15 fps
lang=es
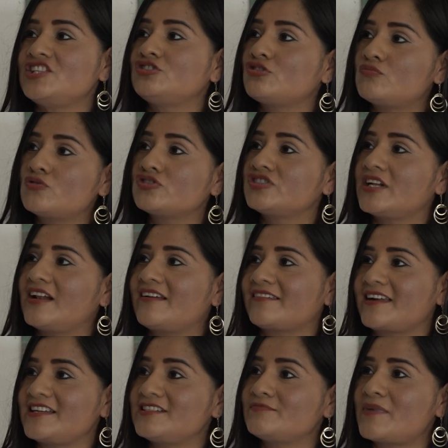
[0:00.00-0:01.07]
y somos de la
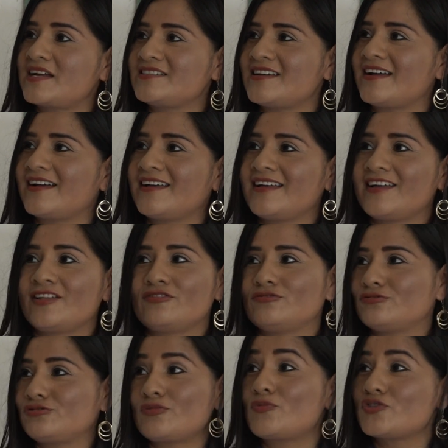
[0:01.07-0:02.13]
raíz maya,
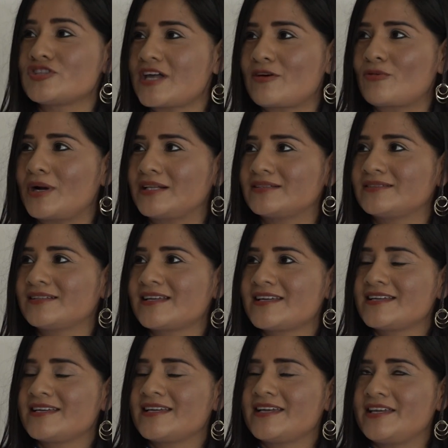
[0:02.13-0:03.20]
no somos náhuatl.
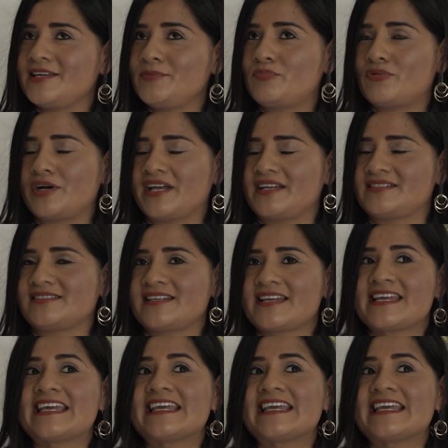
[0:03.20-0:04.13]
Y pues